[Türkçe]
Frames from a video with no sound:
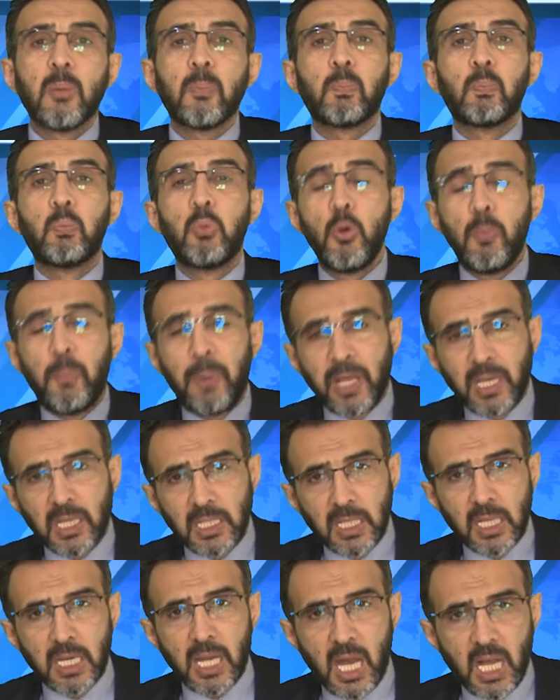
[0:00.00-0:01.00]
Bu
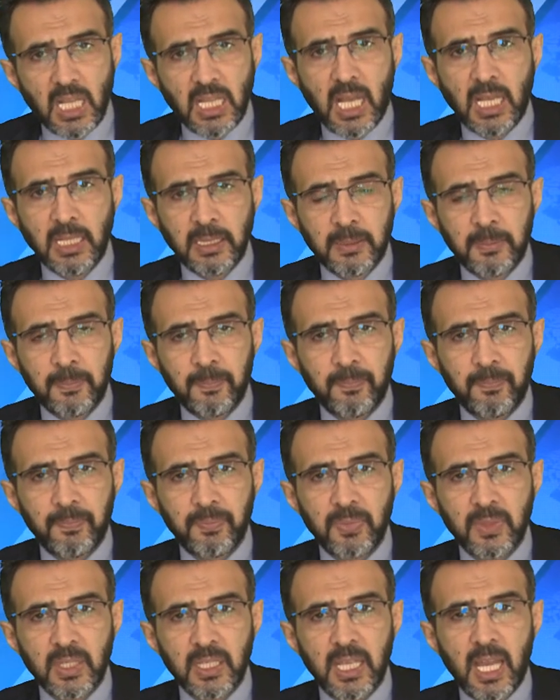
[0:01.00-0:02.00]
paraları alan
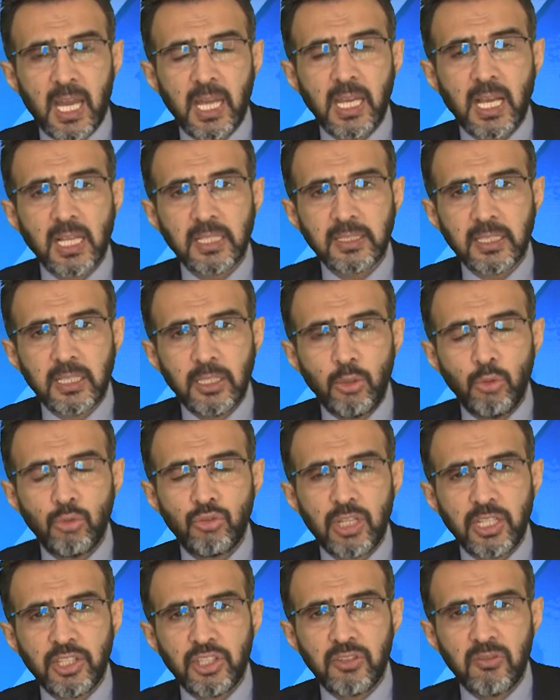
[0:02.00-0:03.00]
yani asgari
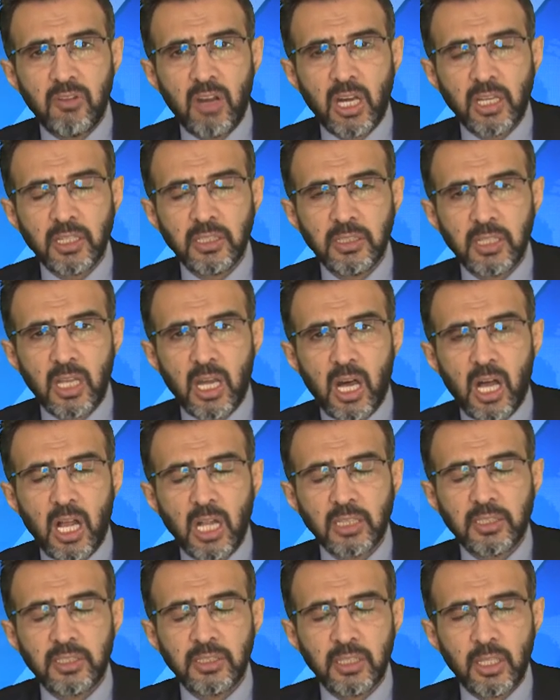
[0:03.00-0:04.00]
ücret civarında
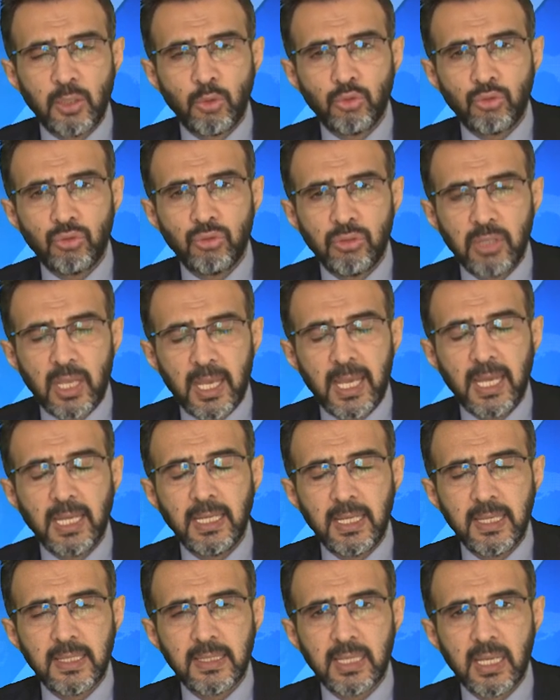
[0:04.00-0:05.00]
altında üstünde her
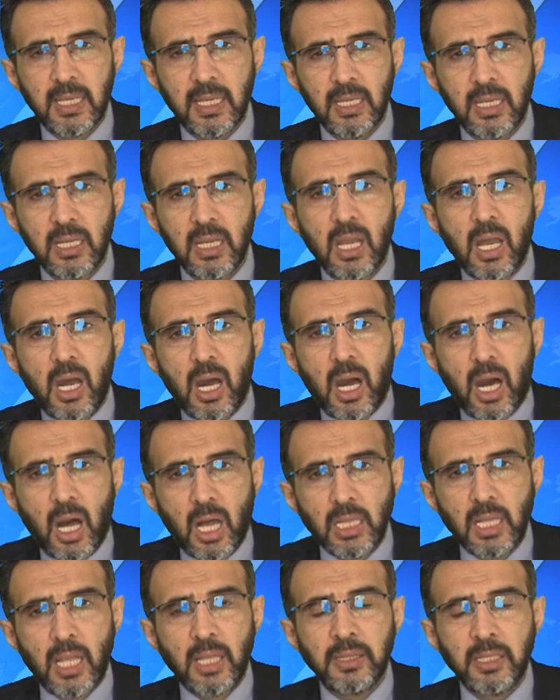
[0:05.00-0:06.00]
neyse
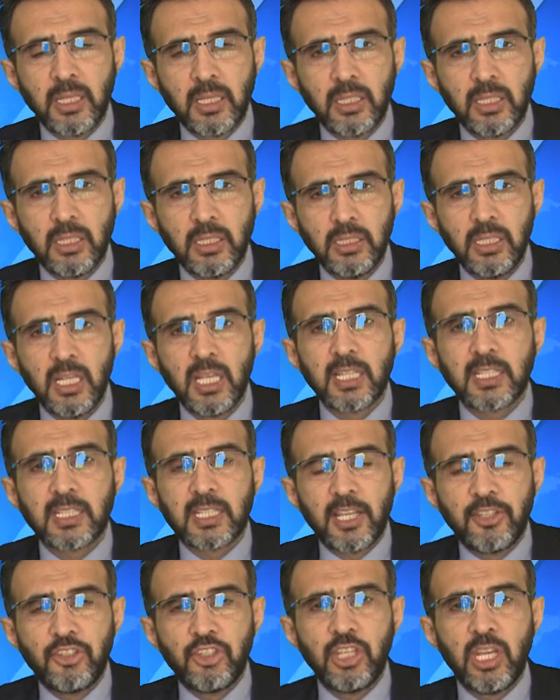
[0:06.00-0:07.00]
alanların
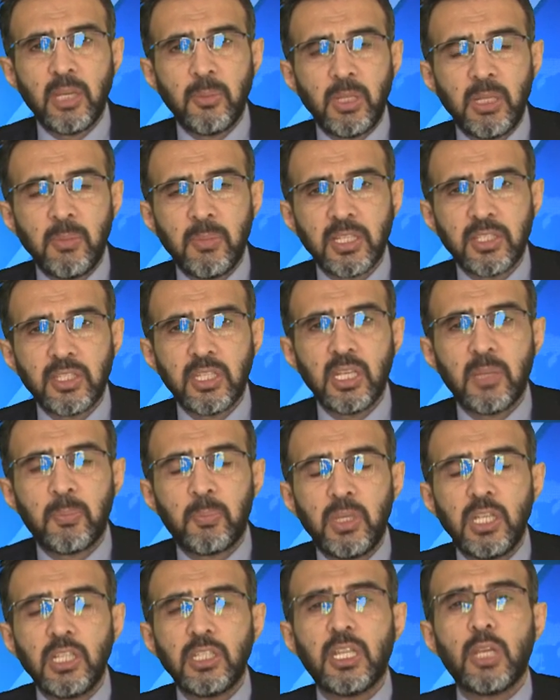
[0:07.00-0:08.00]
geçinebilmesi,
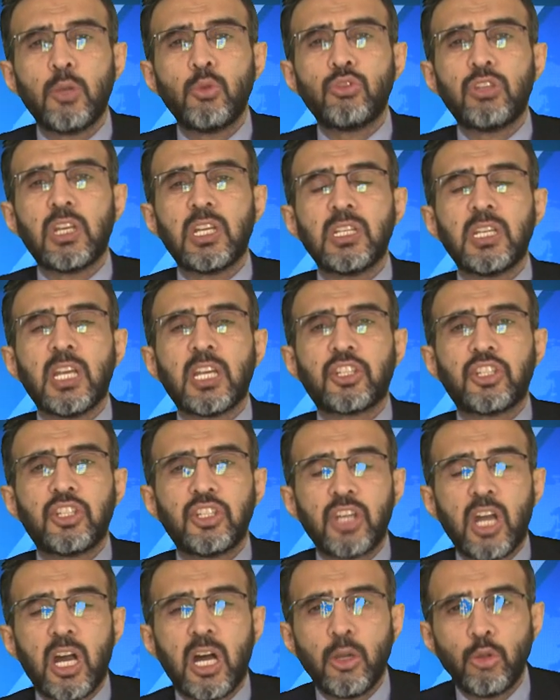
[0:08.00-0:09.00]
bir de üzerine
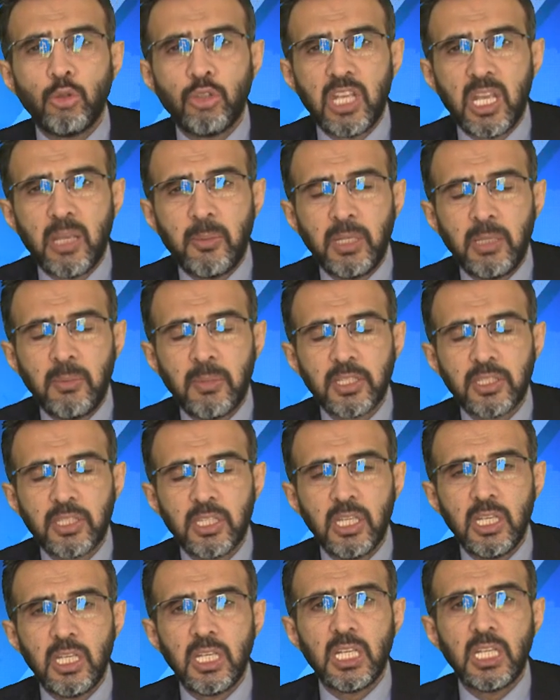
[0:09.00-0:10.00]
kira
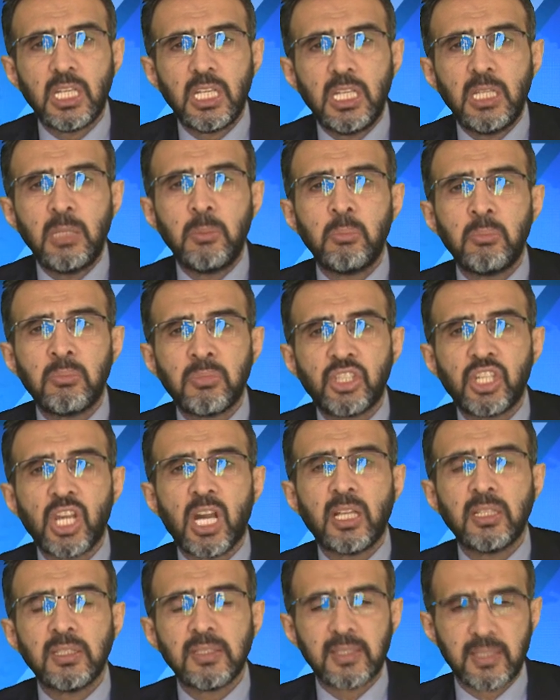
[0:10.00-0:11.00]
ödeyebilmesi
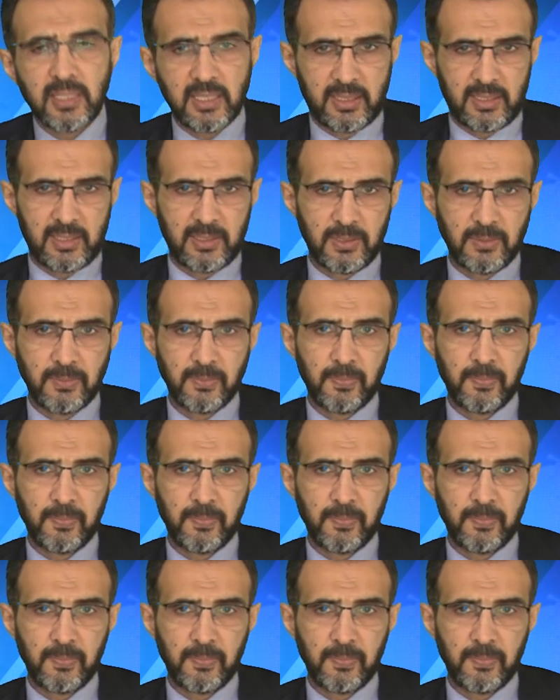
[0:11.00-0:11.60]
imkansız.